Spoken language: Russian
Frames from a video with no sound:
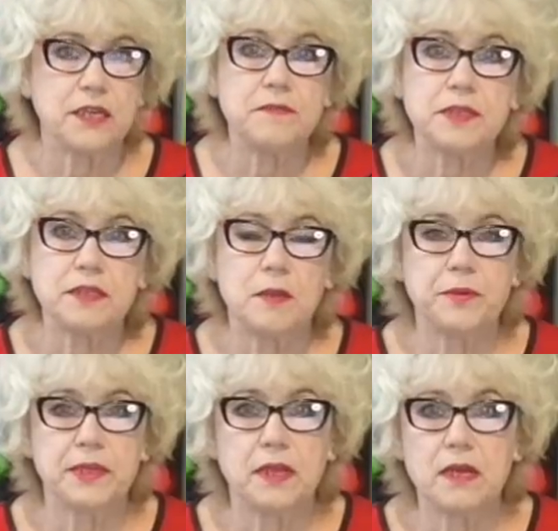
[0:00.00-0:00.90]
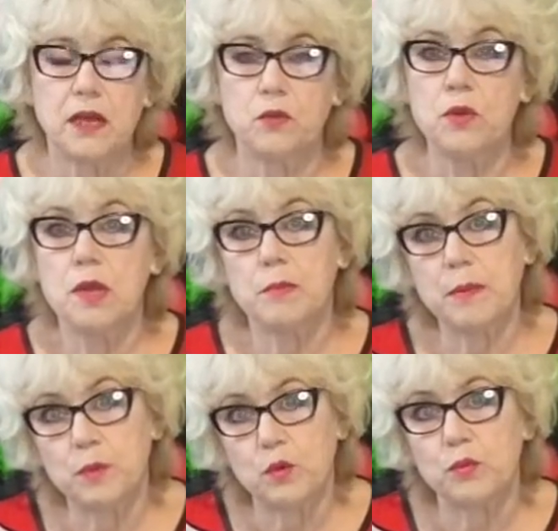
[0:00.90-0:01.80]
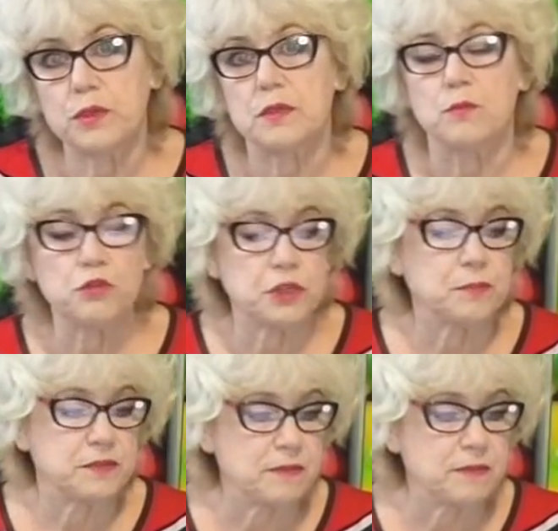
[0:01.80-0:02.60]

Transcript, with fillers: Я всегда предлагаю, попробуйте, может быть,